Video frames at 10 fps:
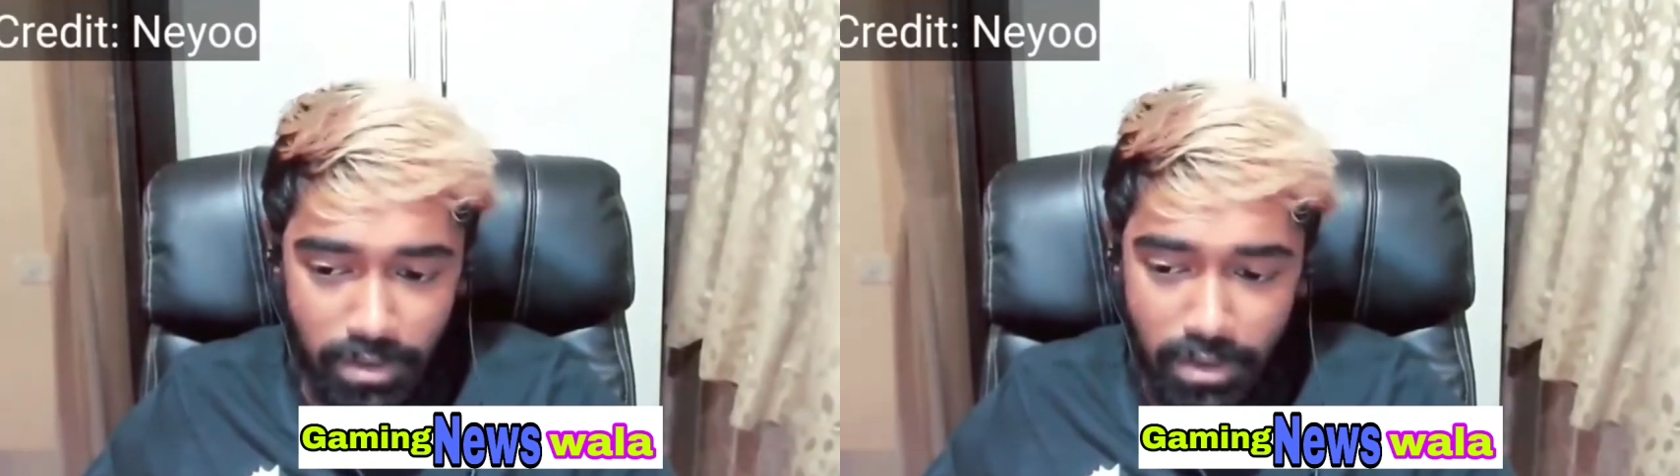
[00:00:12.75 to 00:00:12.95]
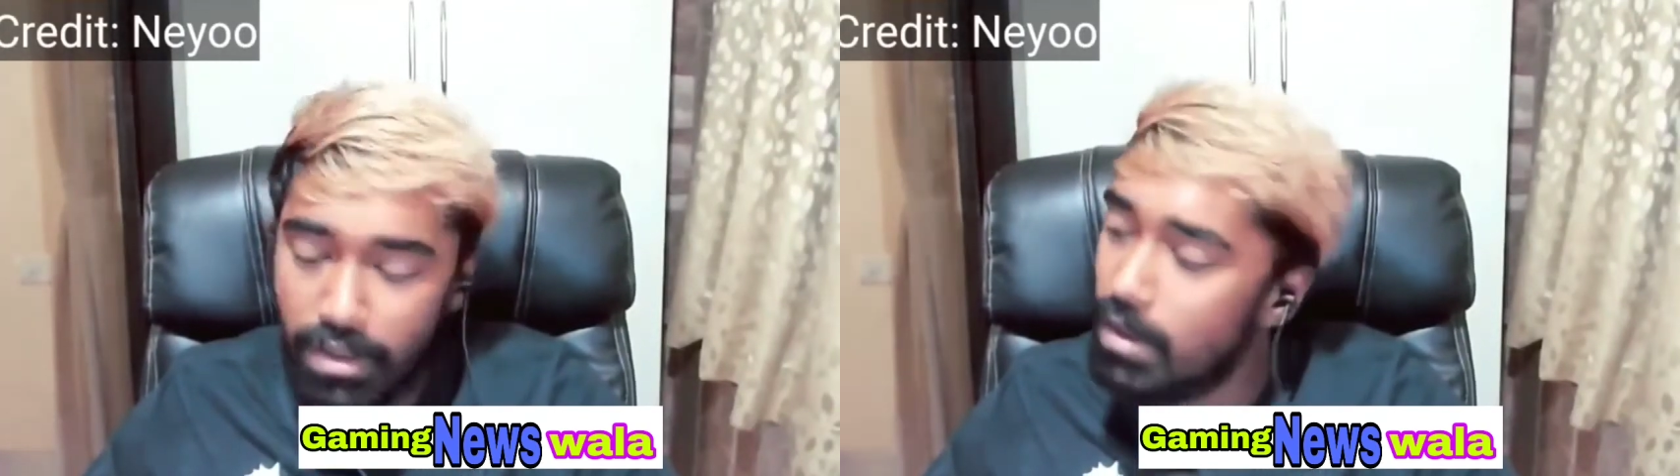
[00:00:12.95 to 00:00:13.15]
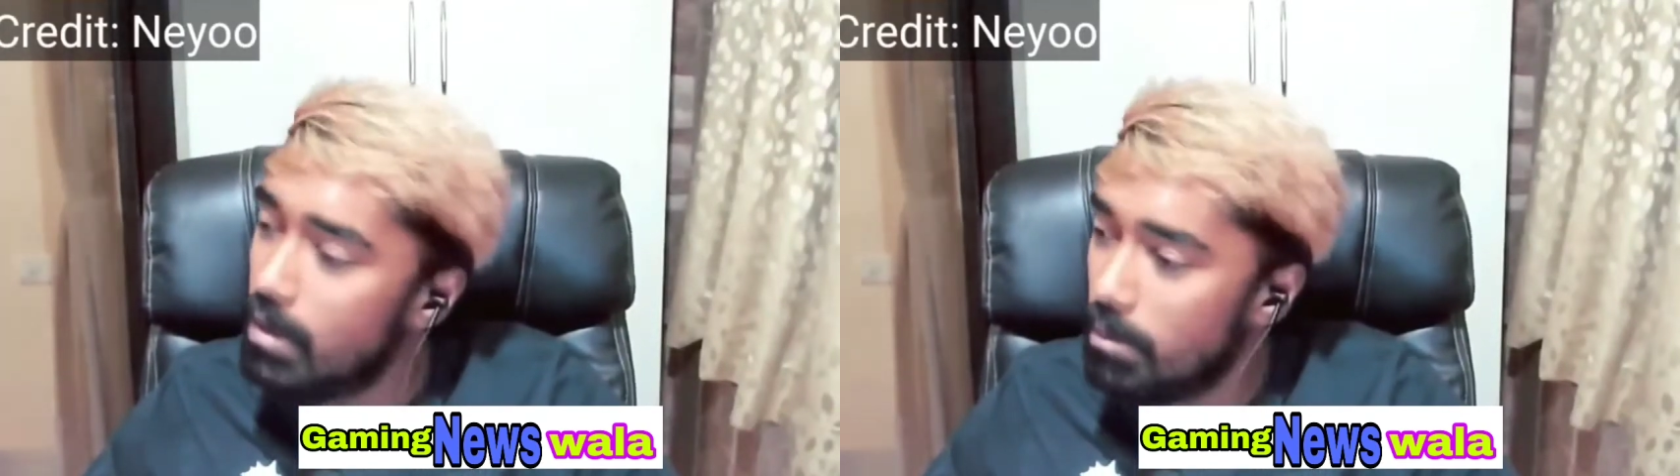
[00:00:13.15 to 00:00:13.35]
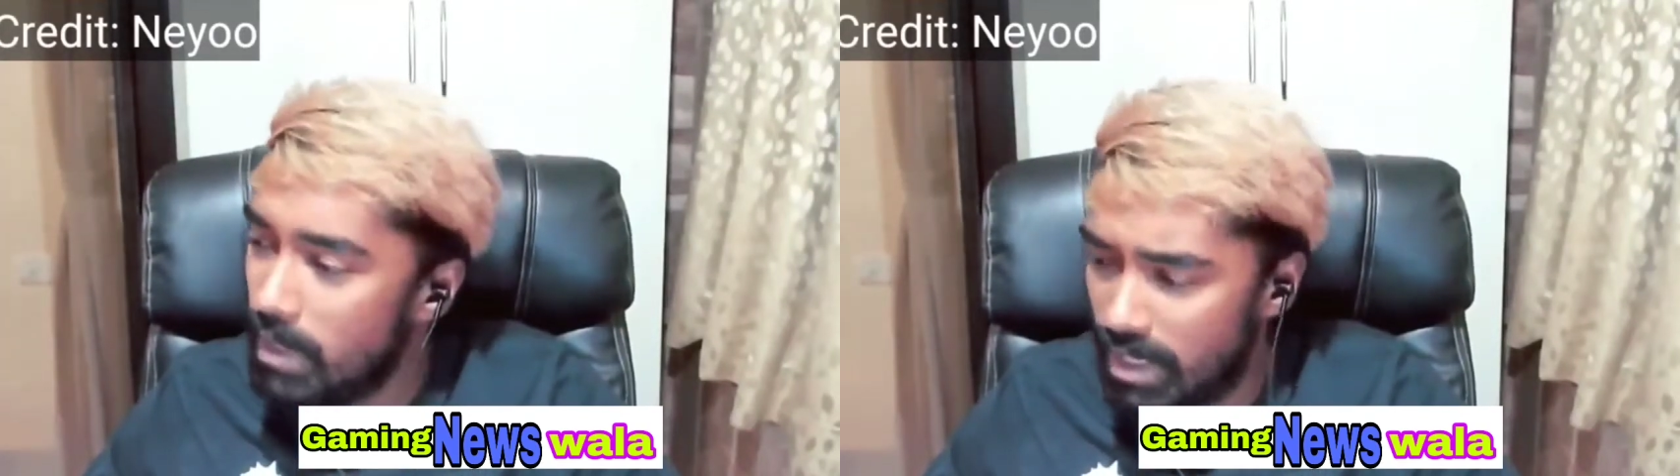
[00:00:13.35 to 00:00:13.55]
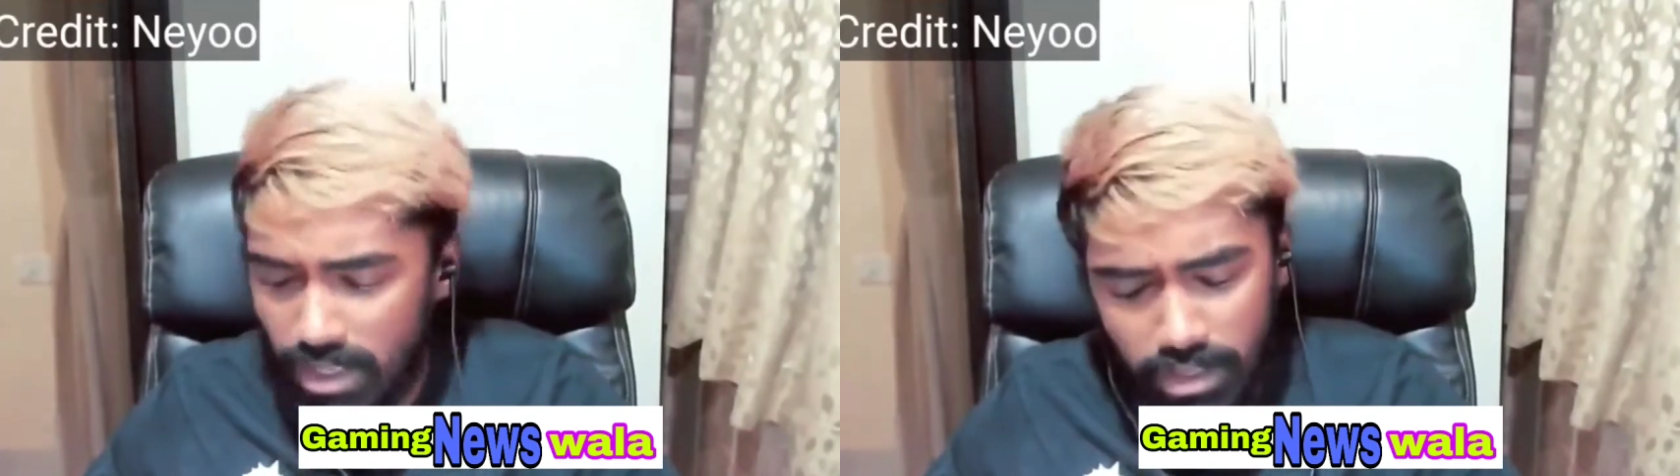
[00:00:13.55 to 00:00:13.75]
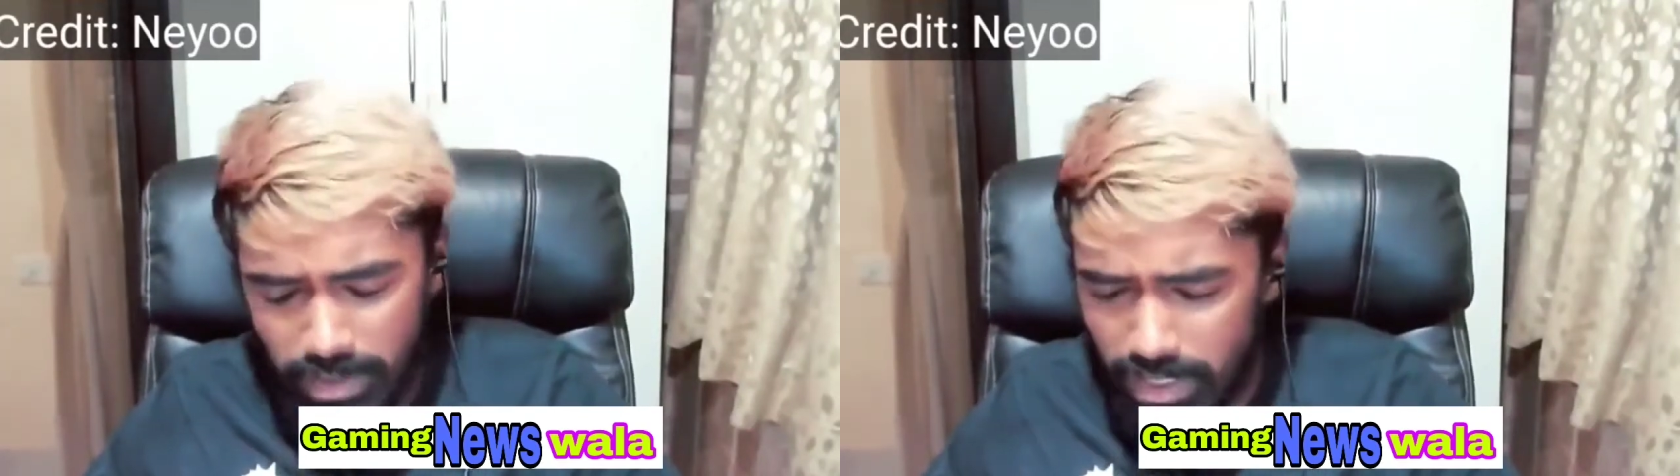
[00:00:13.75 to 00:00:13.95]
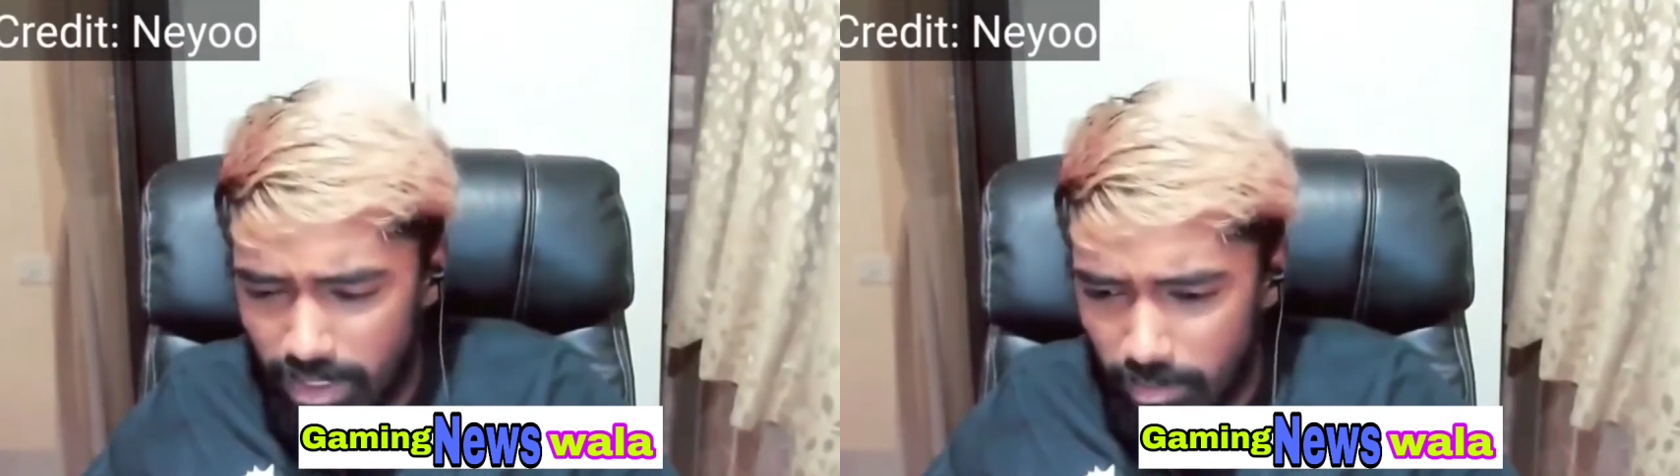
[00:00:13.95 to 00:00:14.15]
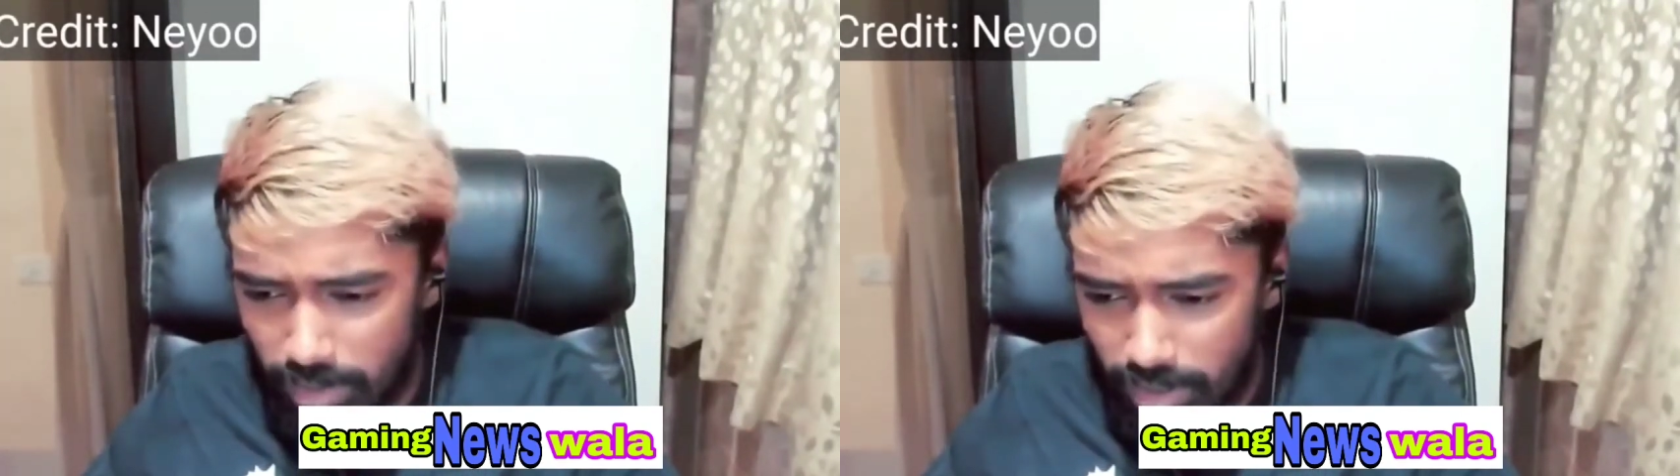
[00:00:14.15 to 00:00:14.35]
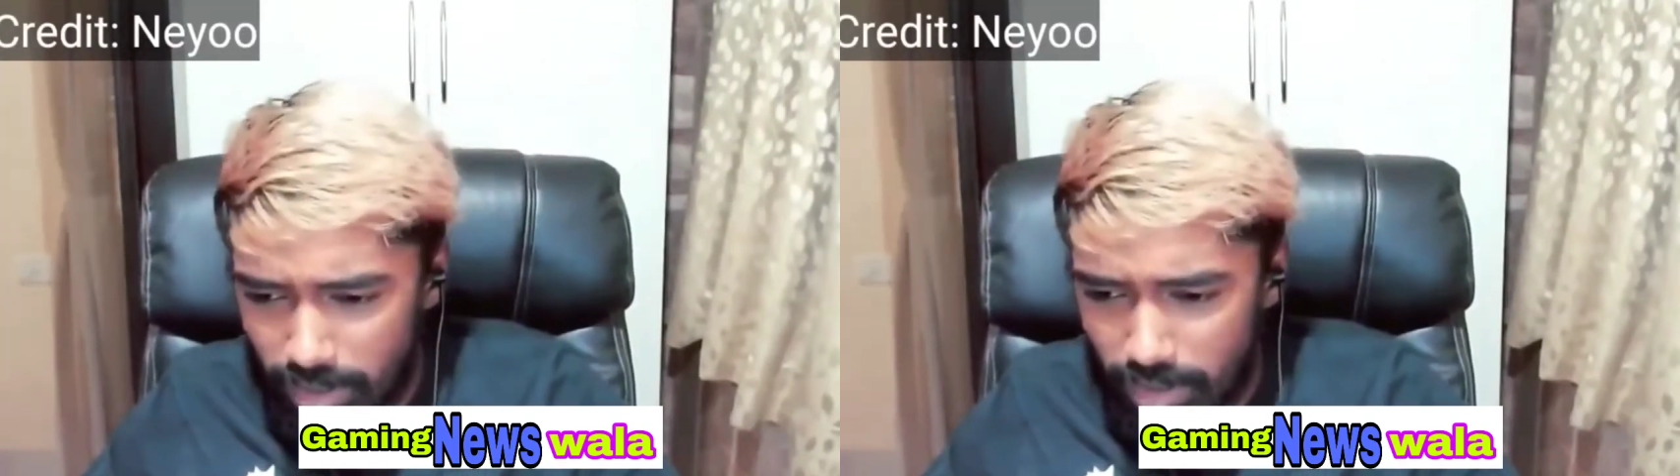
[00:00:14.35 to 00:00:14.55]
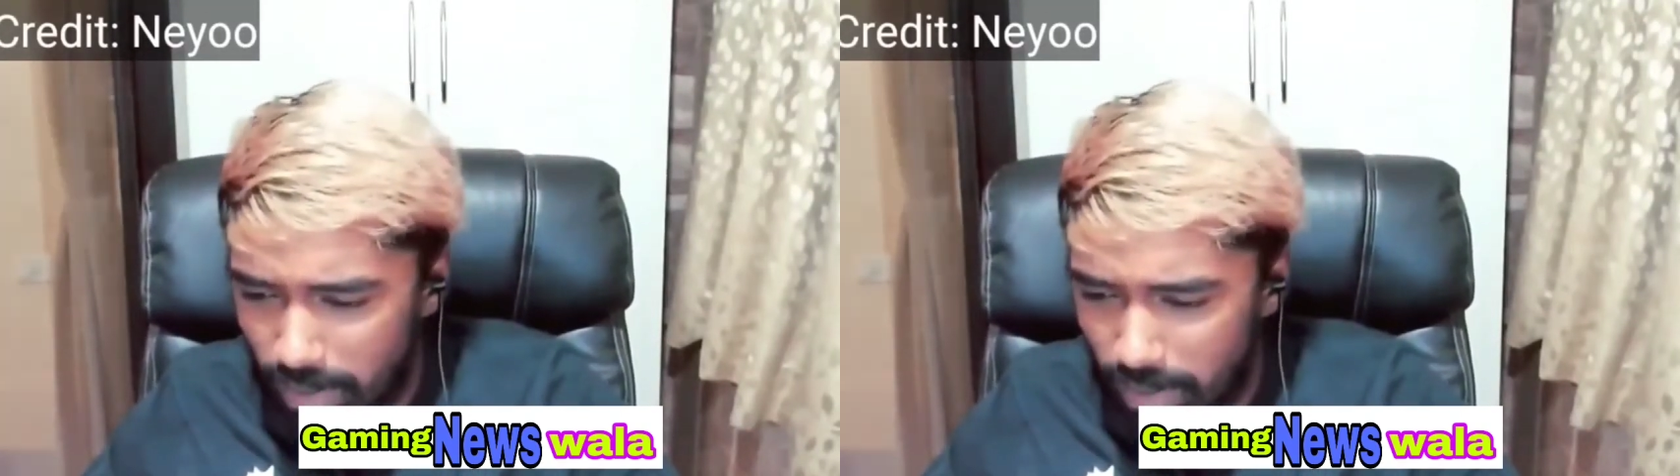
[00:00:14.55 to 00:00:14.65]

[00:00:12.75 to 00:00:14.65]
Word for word: लोग मैंने एक भी जगह पे